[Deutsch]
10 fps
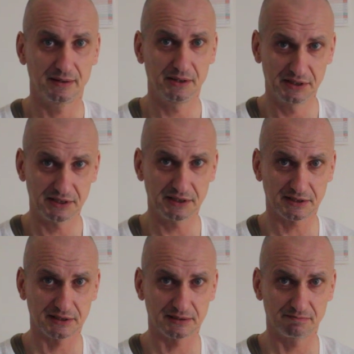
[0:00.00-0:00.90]
ist
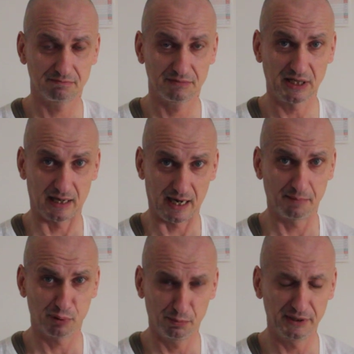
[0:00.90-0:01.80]
es ja
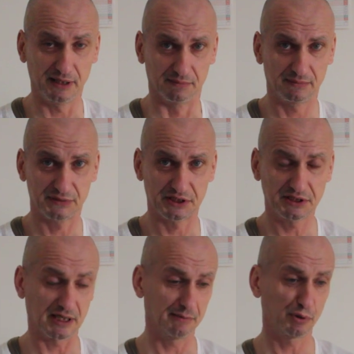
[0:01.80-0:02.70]
ein Problem. Es
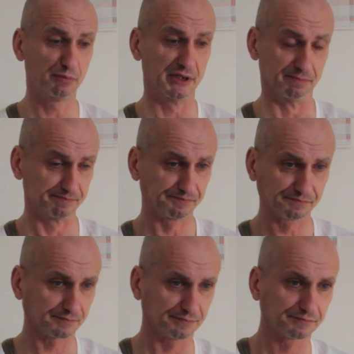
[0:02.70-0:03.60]
ist ein Problem.
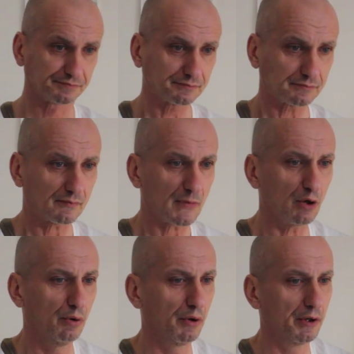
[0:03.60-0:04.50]

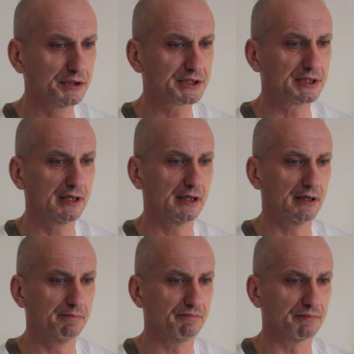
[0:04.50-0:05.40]
Und
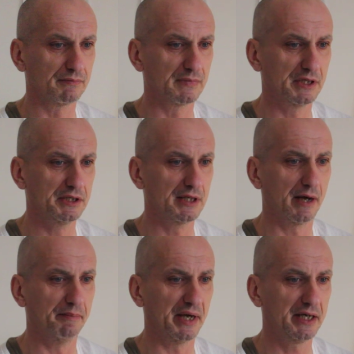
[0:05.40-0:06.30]
ähm, in
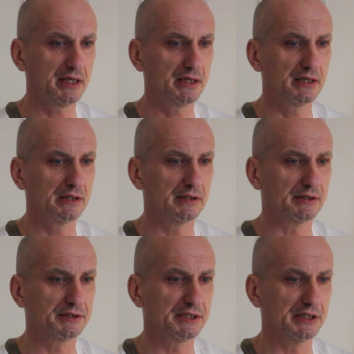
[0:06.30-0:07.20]
der
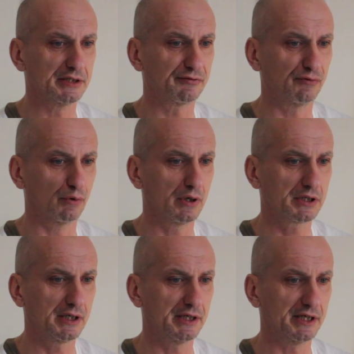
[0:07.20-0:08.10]
Mail, die ich
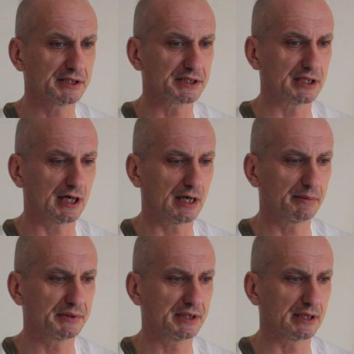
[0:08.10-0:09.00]
vorgelesen
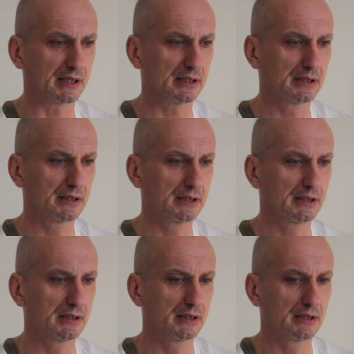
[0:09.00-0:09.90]
habe, der
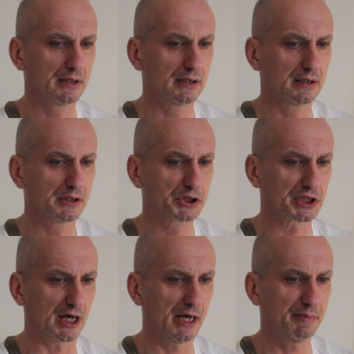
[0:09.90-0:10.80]

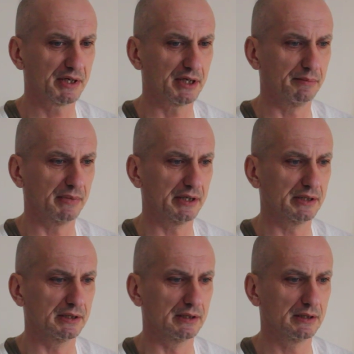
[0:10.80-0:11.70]
Schreiber der
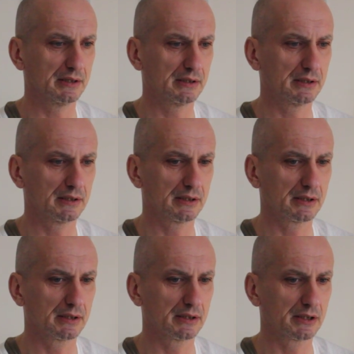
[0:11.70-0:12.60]
Mail
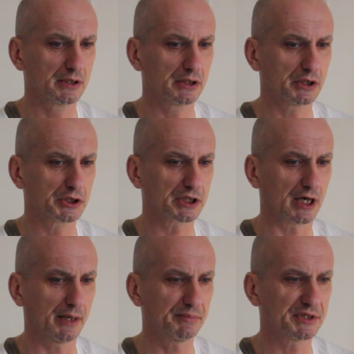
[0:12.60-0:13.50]

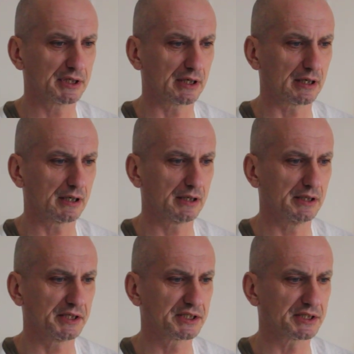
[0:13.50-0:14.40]
schreibt ja
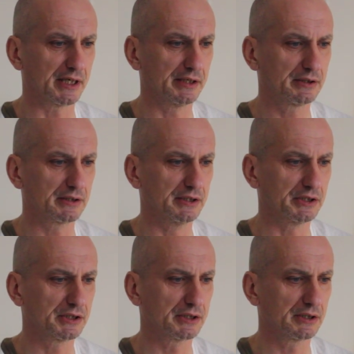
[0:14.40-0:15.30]

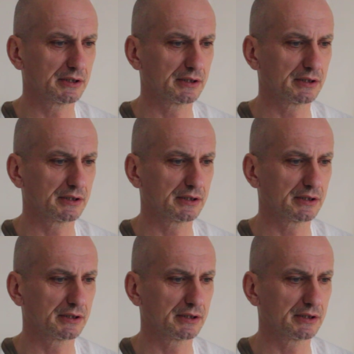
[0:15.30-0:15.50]
letztendlich,